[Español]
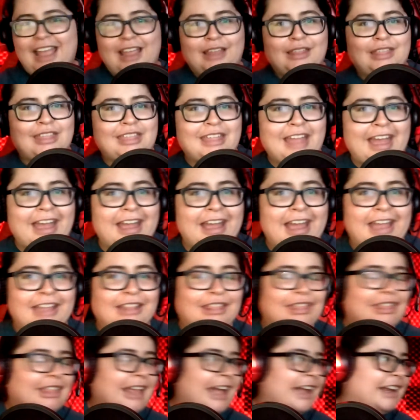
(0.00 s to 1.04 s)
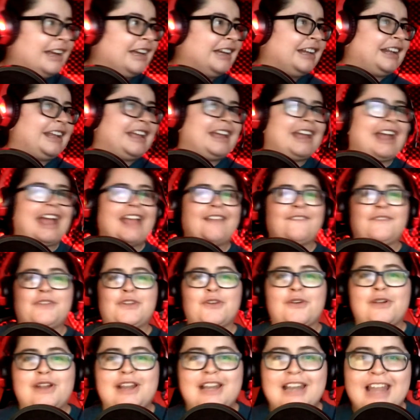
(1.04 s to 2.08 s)
hay, hay sangre, hay
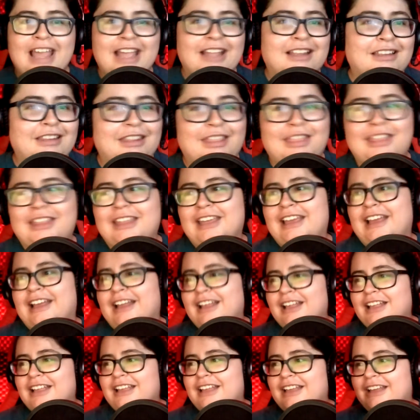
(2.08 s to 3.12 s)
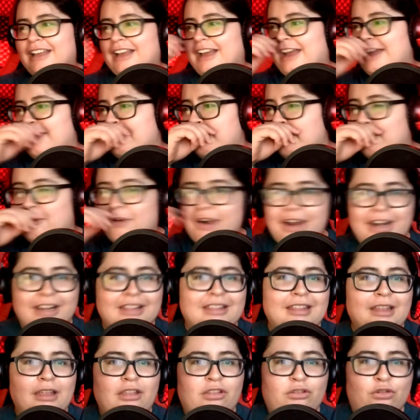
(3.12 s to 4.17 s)
violencia, hay
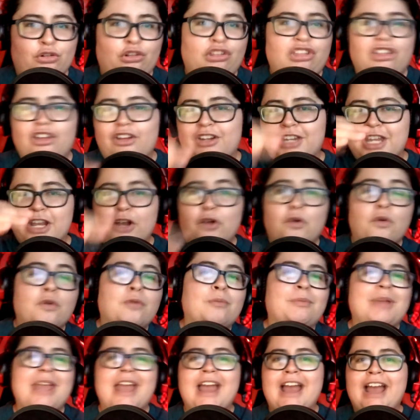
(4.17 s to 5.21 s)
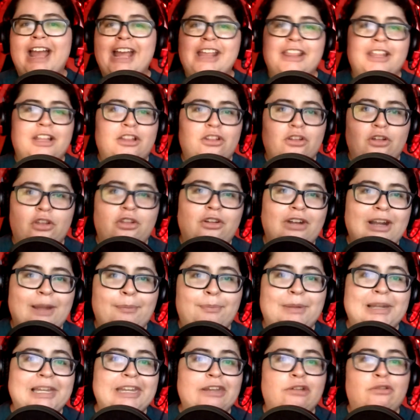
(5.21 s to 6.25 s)
muerte, destrucción y cumbia, hay de todo,
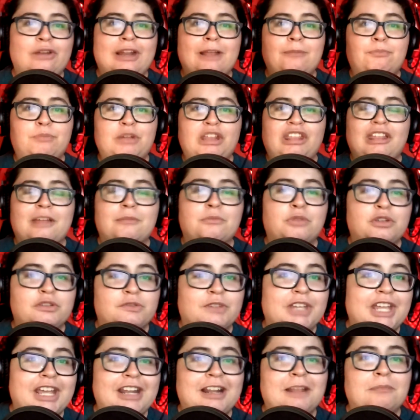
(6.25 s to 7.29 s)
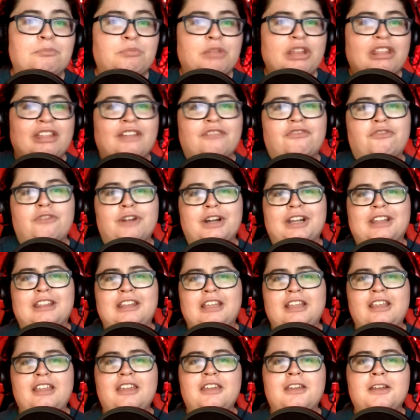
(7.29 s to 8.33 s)
la película empieza muy bien, empieza
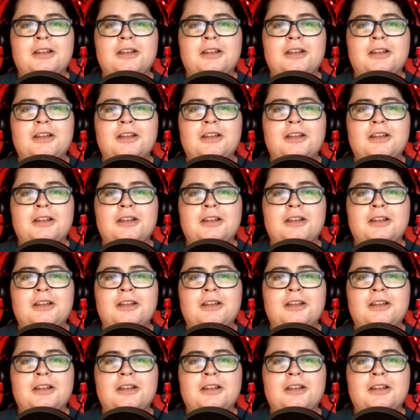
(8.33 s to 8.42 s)
fuerte.